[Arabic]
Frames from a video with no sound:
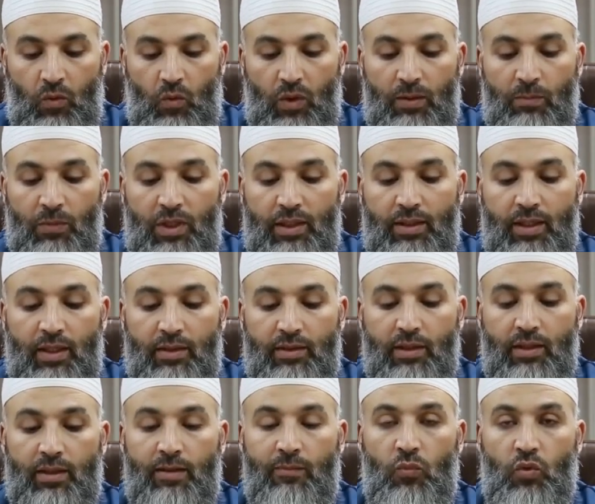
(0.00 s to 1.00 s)

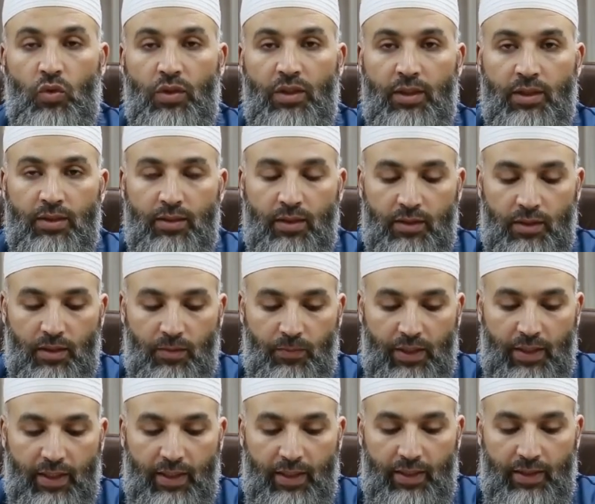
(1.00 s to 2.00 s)
والمناطق المحيطه
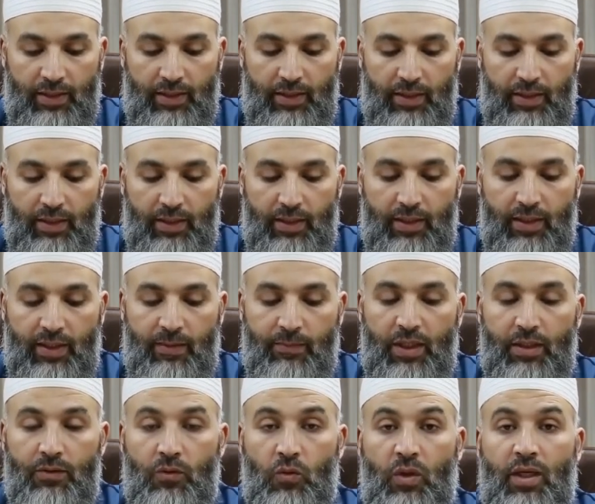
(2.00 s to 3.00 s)
بها
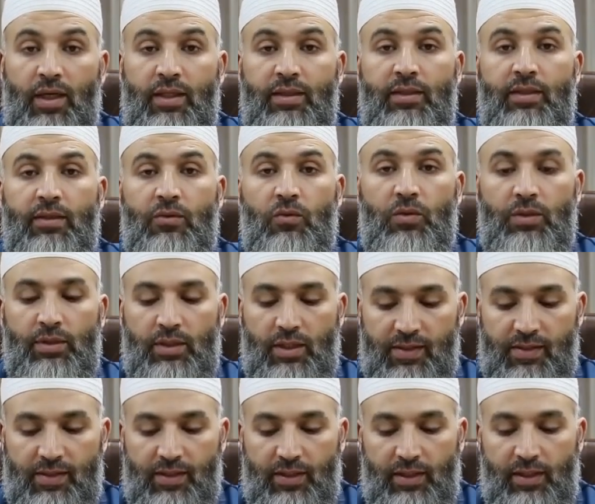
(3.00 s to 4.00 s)
كما نهنئ
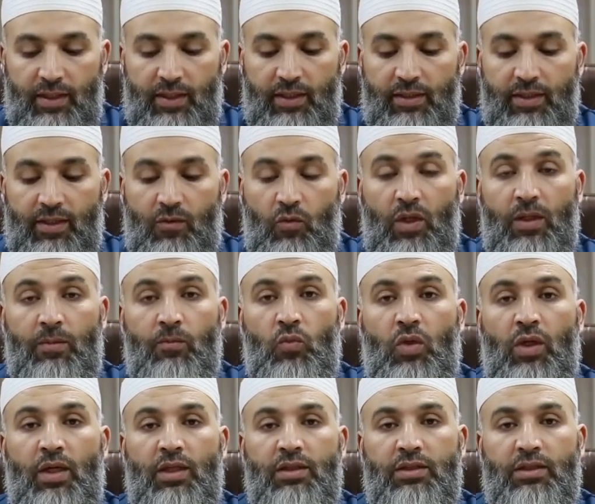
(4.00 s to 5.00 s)
النازحين
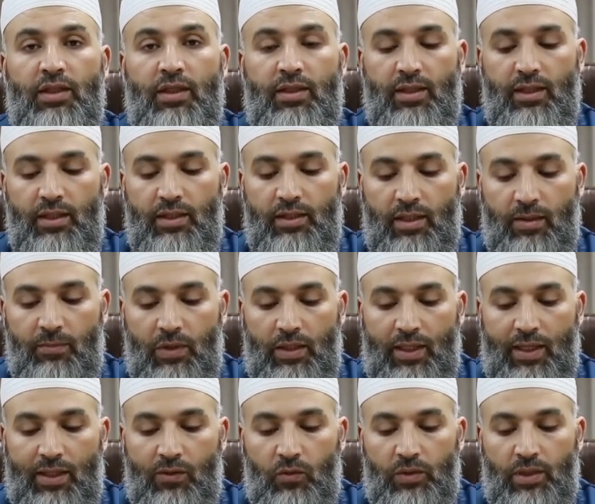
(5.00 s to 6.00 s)
والمهجرين
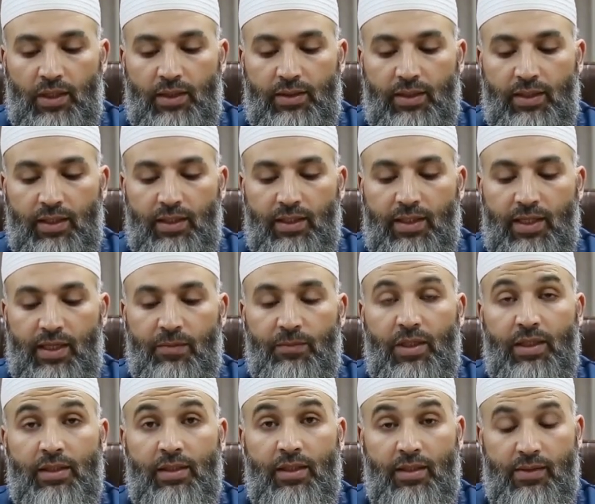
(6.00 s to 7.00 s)
بالعوده الى
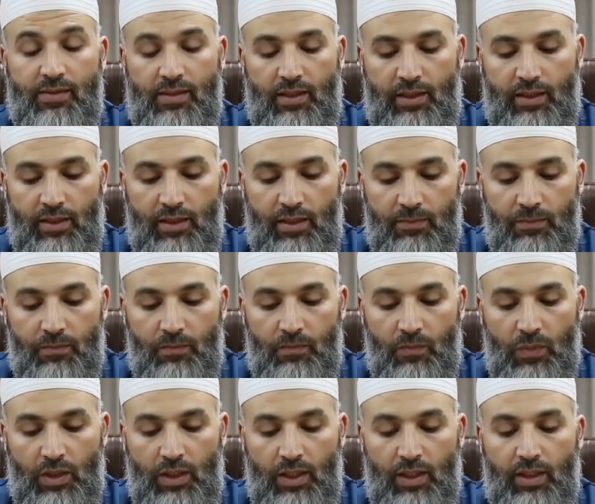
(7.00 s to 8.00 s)
منازلهم
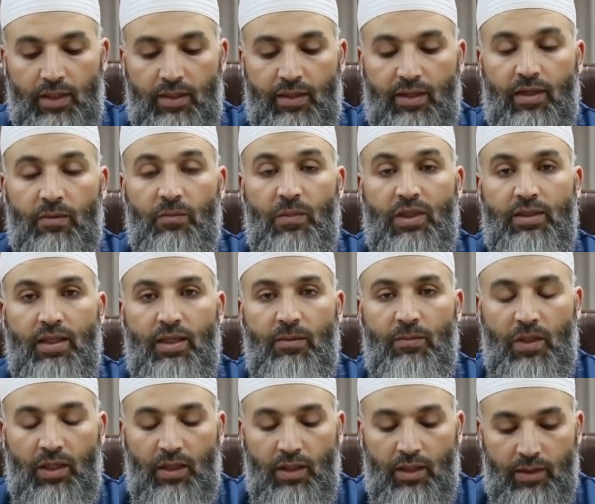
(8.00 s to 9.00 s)
رغم
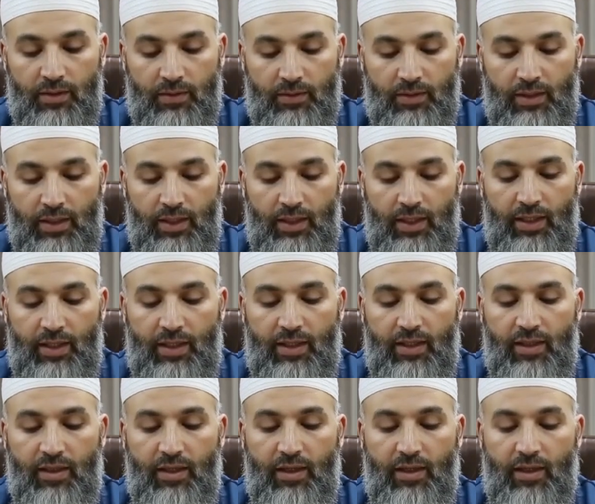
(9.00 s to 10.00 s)
الدمار
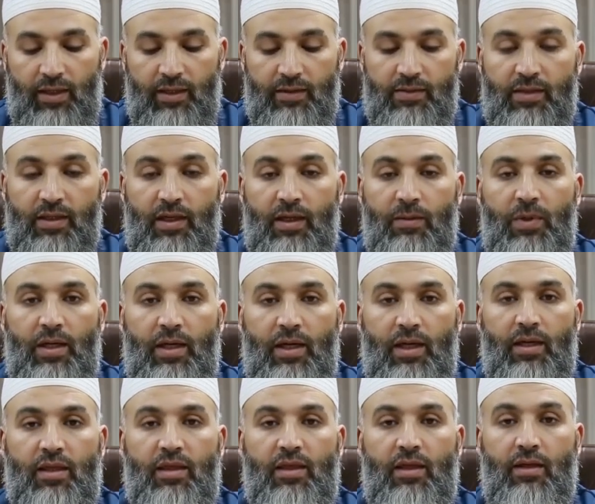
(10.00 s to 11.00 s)
الذي اصاب
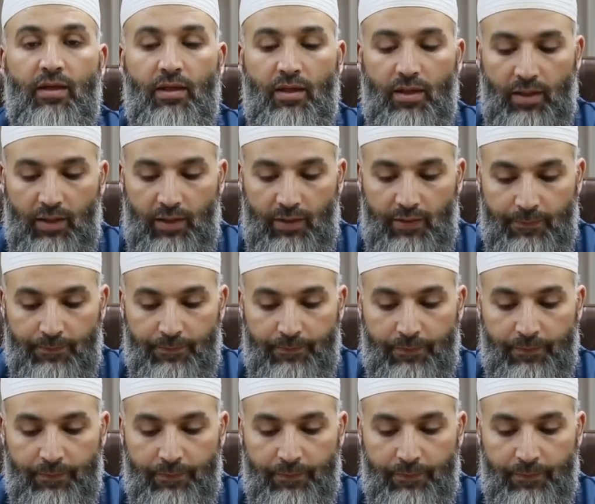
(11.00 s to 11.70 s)
اكثرها